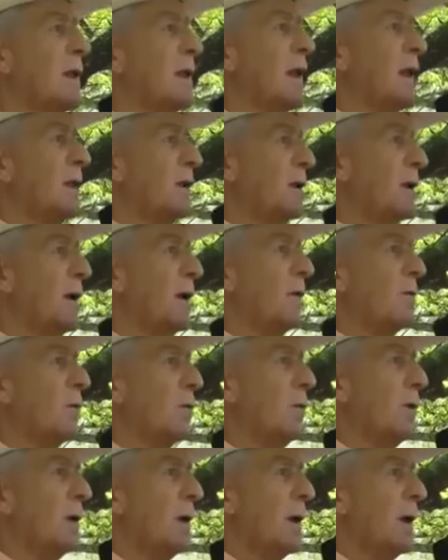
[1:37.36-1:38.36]
del
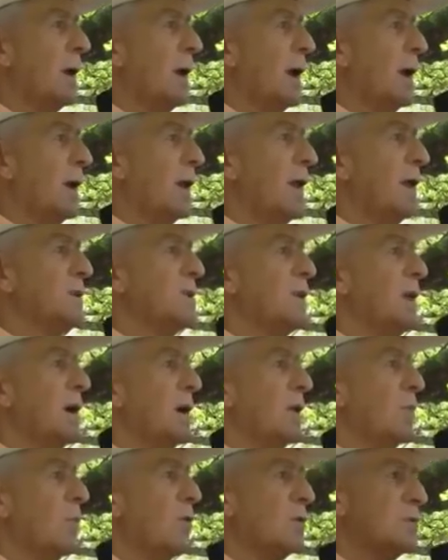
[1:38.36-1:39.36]
arriero en
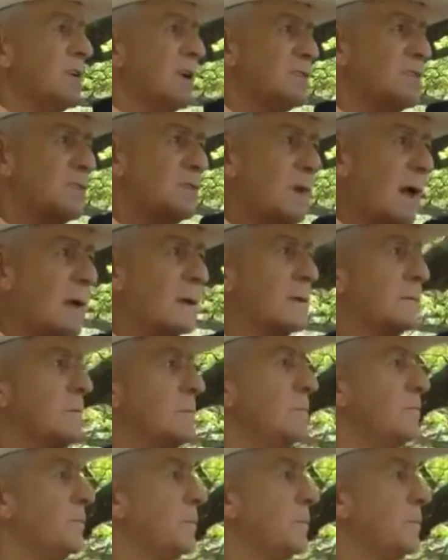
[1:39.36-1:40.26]
esta hermosa ciudad.